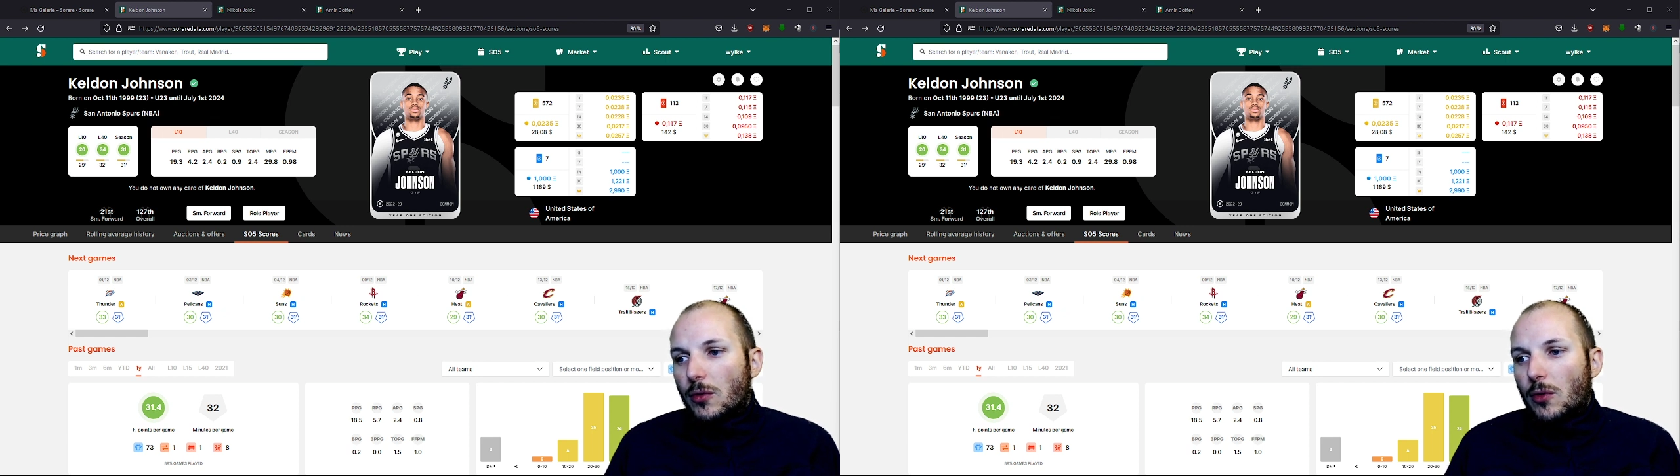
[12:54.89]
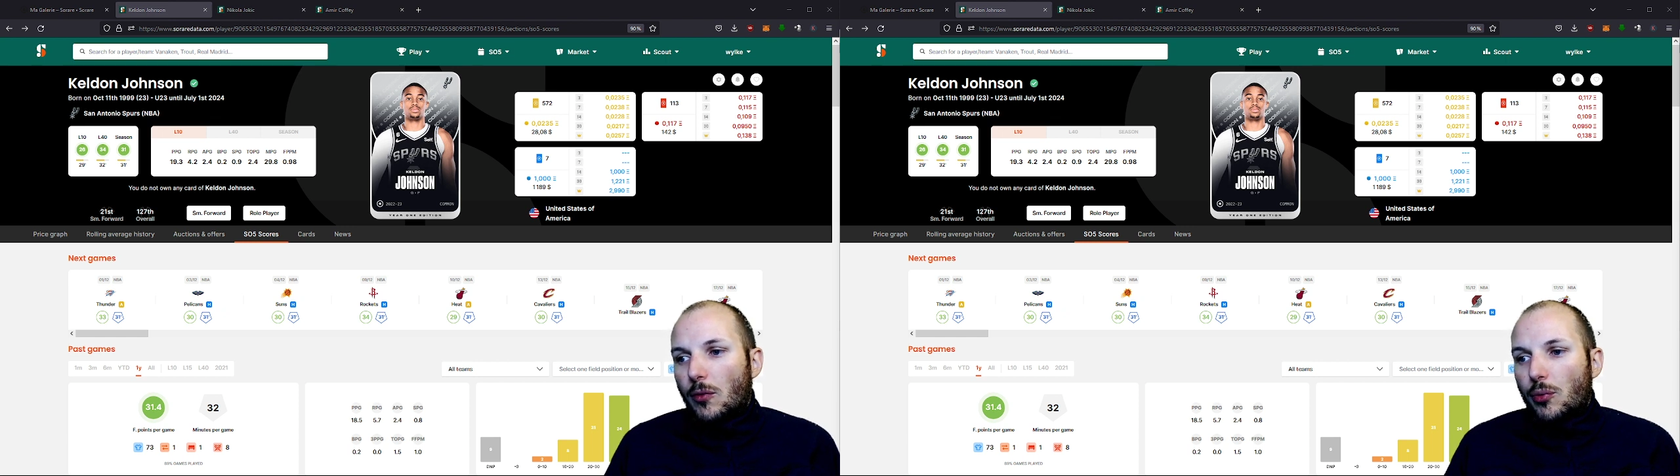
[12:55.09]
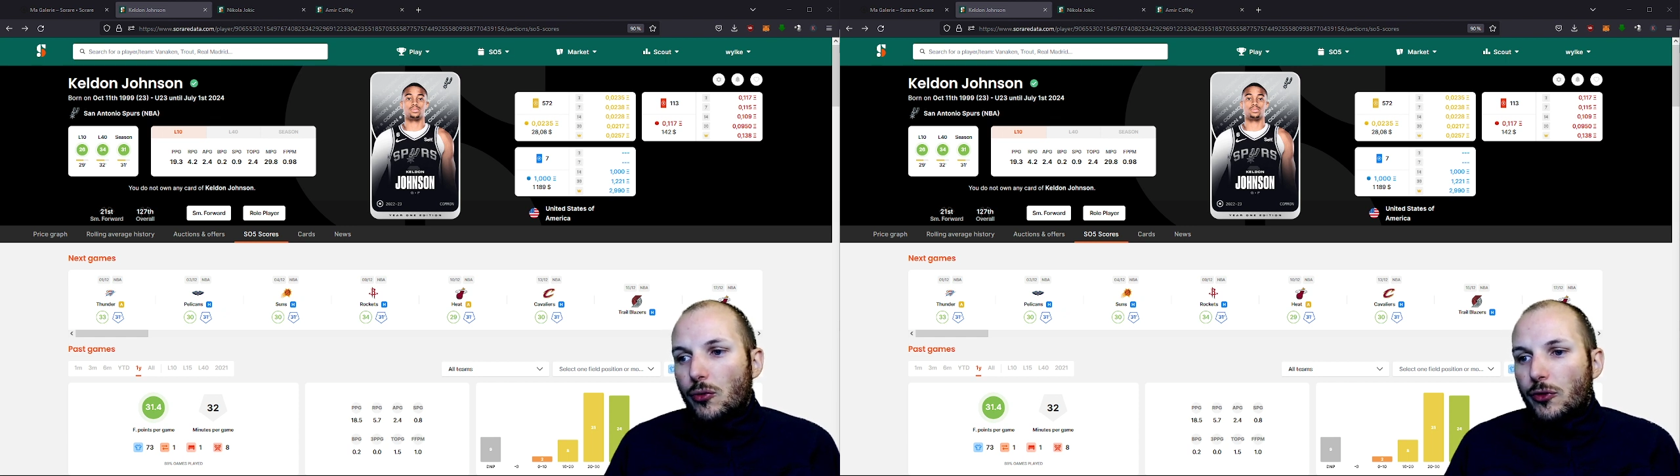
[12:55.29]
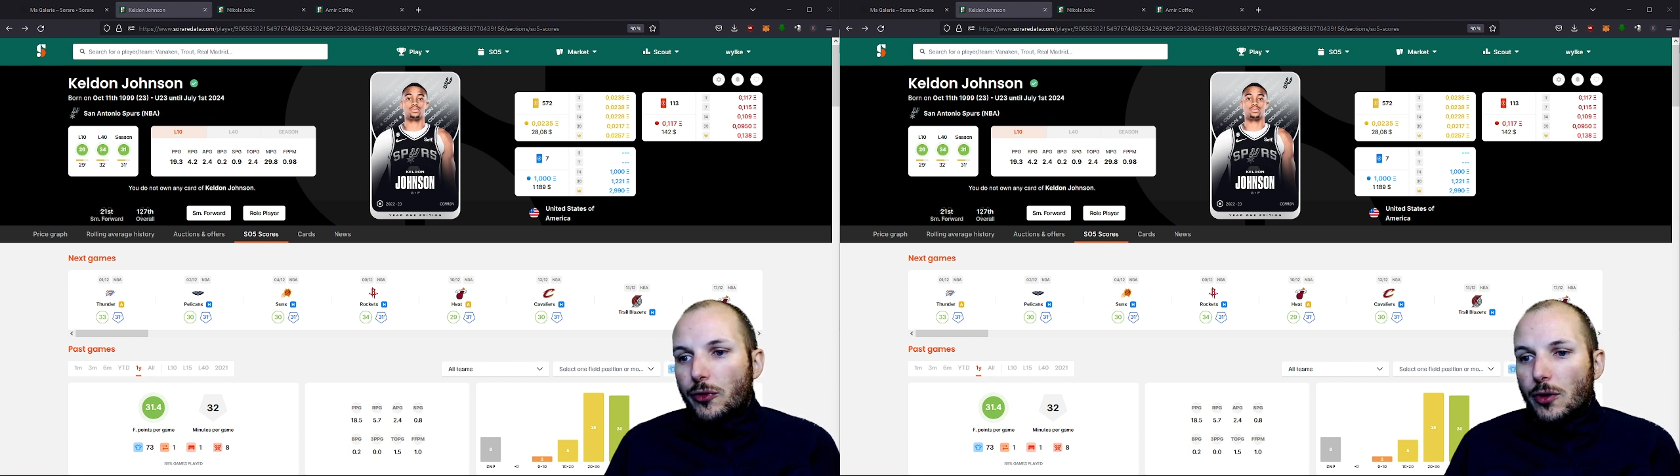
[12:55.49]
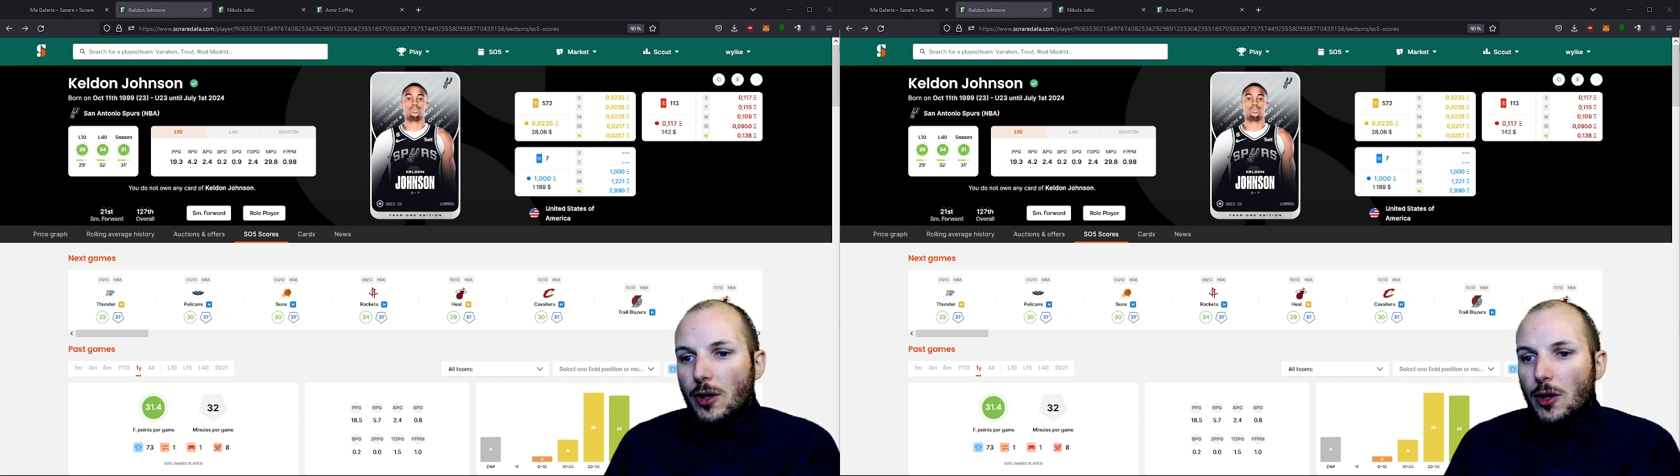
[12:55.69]
en
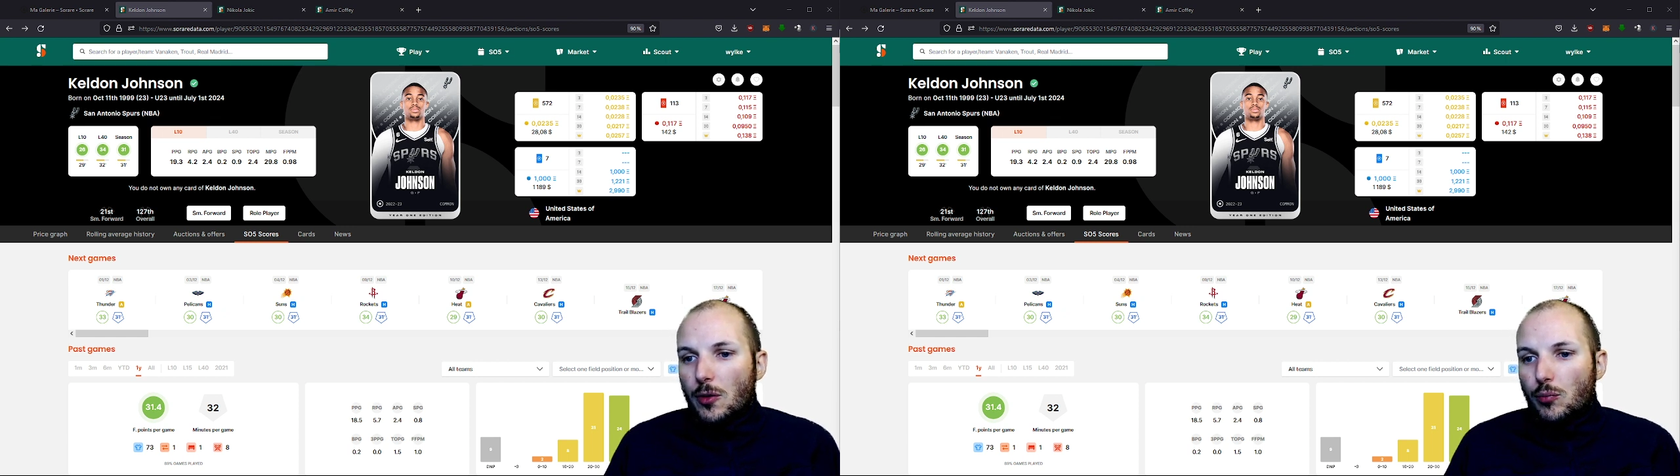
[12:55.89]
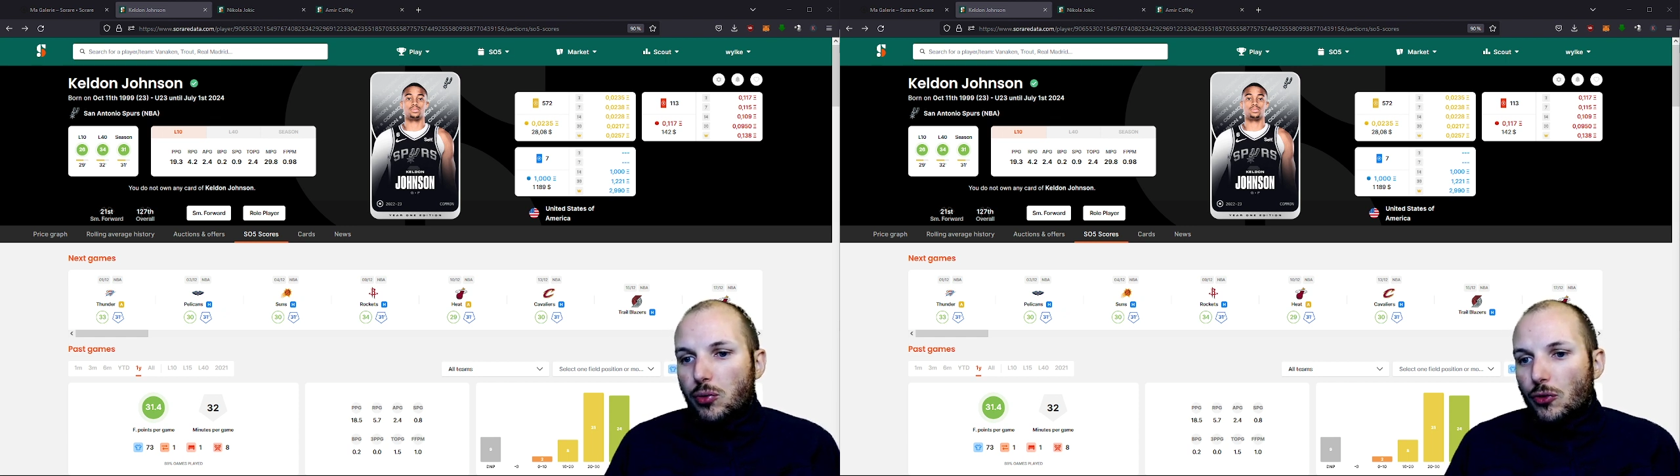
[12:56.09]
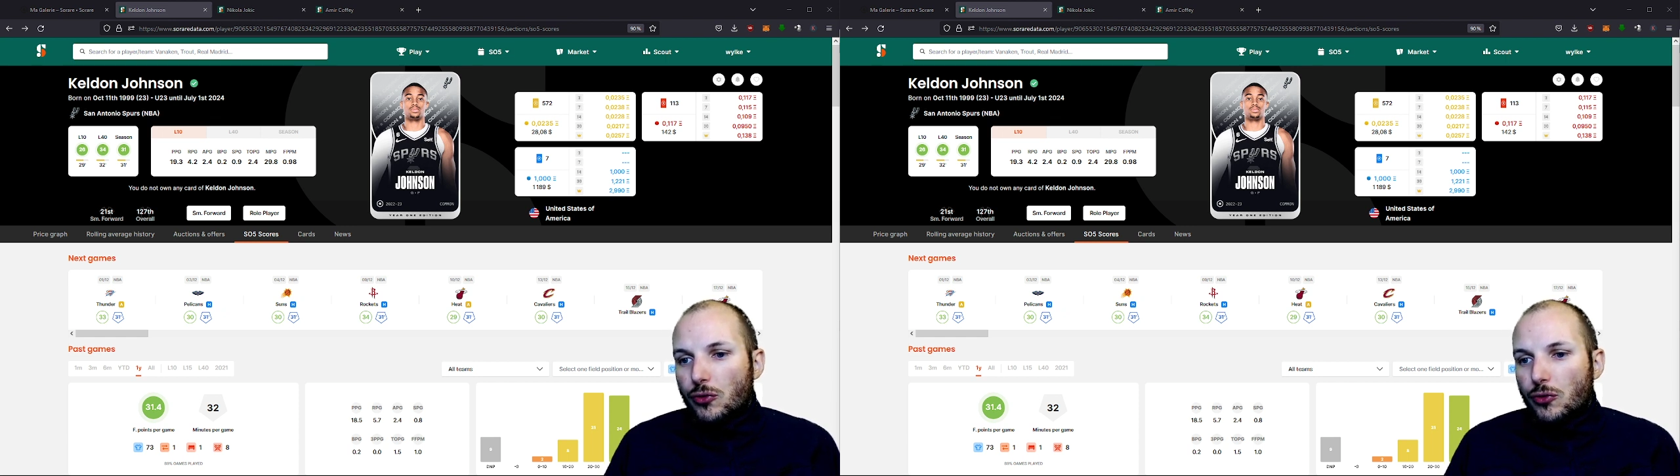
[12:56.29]
plus pour